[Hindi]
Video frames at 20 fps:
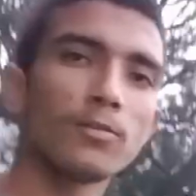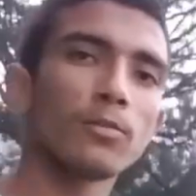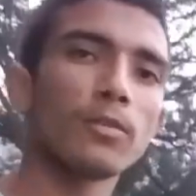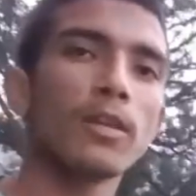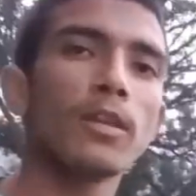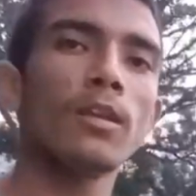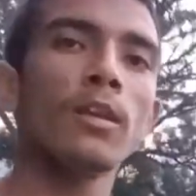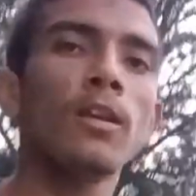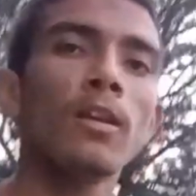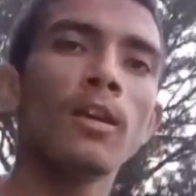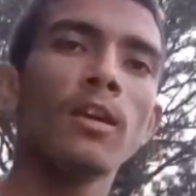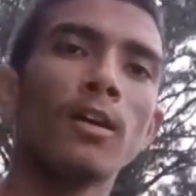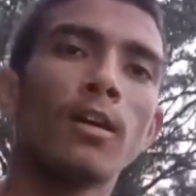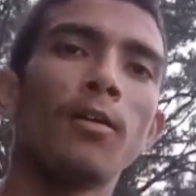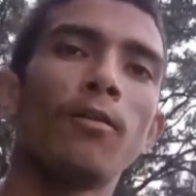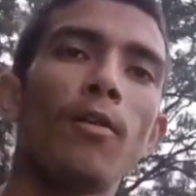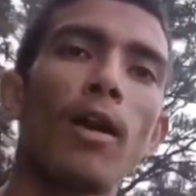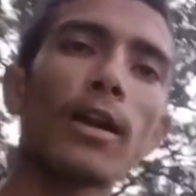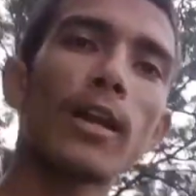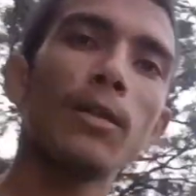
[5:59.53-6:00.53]
क्योंकि
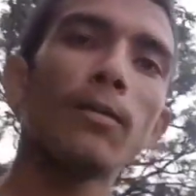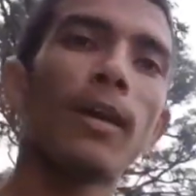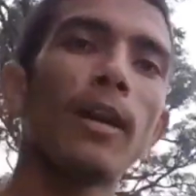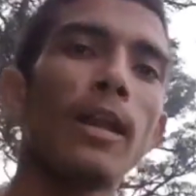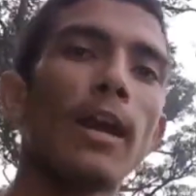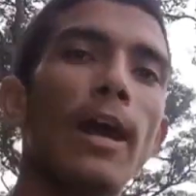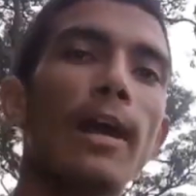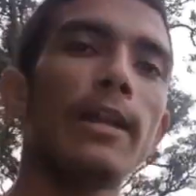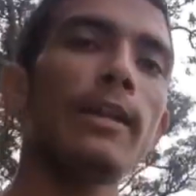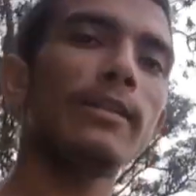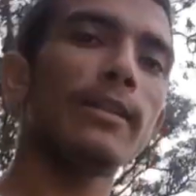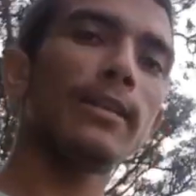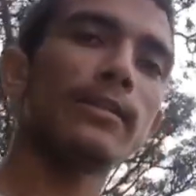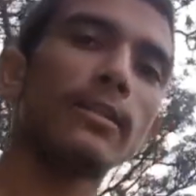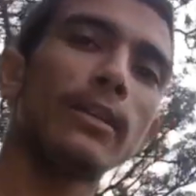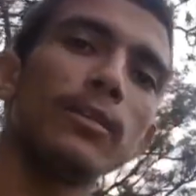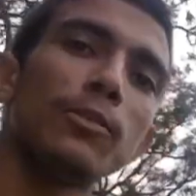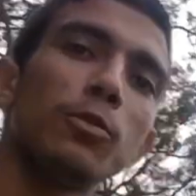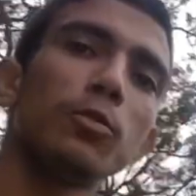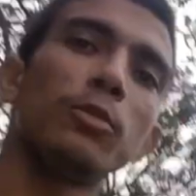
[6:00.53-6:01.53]
बाकी वाले आए नहीं थे
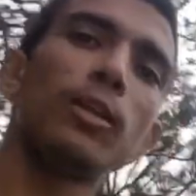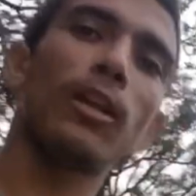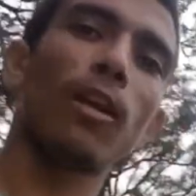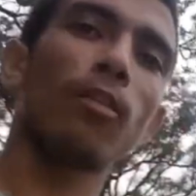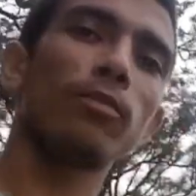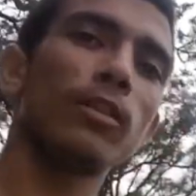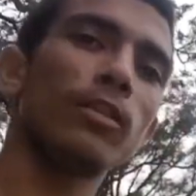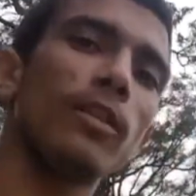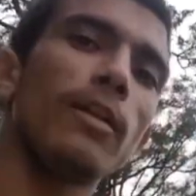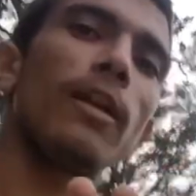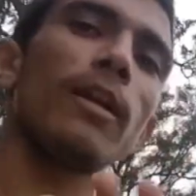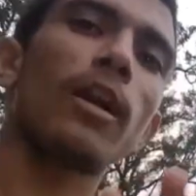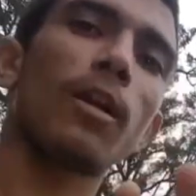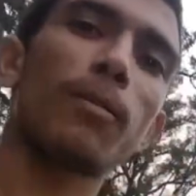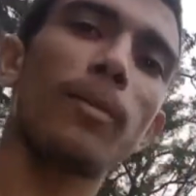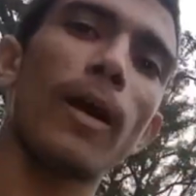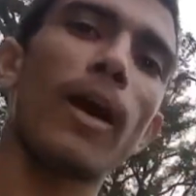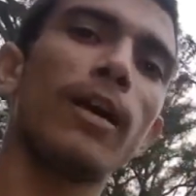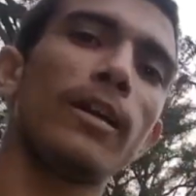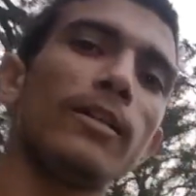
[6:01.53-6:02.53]
इसने दूध देना होता ये
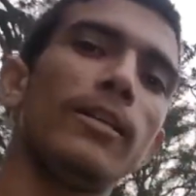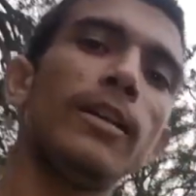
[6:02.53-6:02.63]
घर पे आ